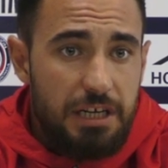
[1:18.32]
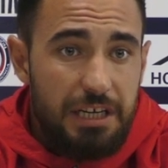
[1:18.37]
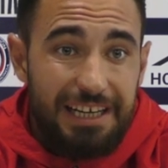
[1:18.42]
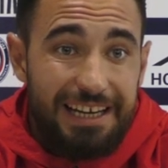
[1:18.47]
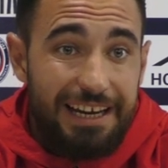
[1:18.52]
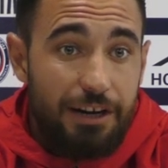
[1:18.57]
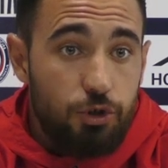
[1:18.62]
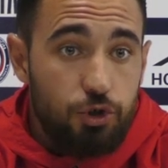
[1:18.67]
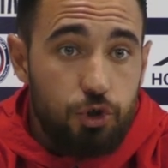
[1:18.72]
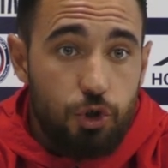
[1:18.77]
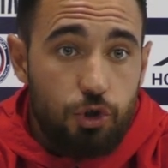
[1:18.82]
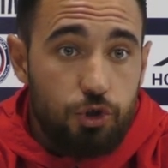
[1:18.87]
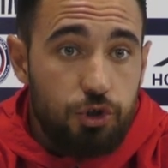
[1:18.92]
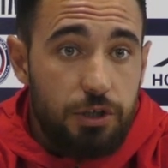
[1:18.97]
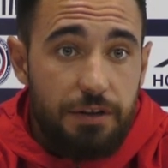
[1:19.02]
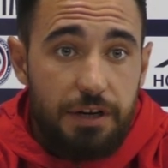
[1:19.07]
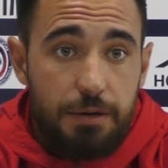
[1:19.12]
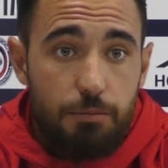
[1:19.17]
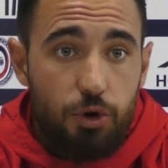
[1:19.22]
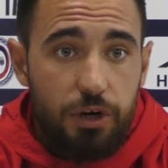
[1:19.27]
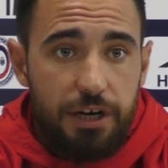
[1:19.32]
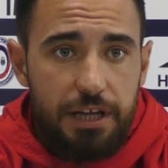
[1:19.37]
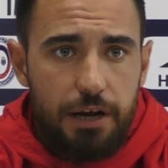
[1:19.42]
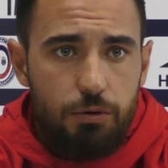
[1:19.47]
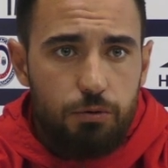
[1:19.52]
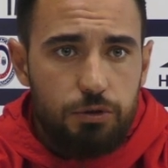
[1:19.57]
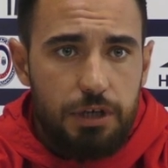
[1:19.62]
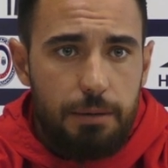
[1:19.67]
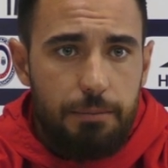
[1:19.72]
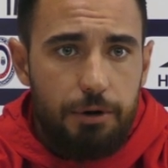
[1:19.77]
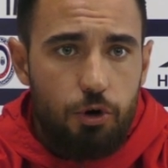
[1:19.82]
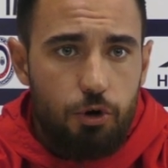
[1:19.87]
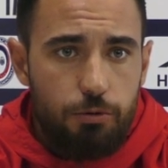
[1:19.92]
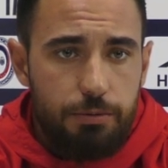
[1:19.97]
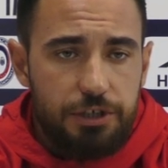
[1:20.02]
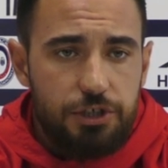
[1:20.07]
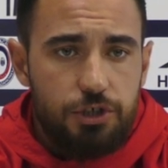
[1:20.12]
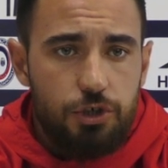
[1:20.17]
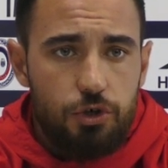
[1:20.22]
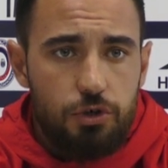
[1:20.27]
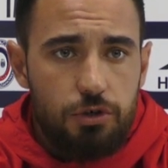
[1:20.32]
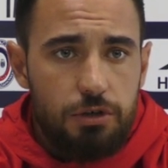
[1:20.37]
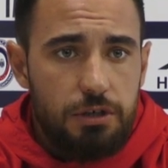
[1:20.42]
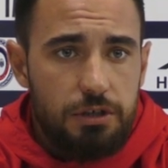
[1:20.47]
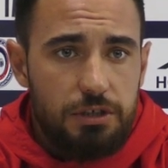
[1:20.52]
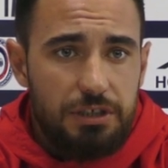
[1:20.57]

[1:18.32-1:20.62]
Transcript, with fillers: y que nosotros tendremos que dar nuestra mejor versión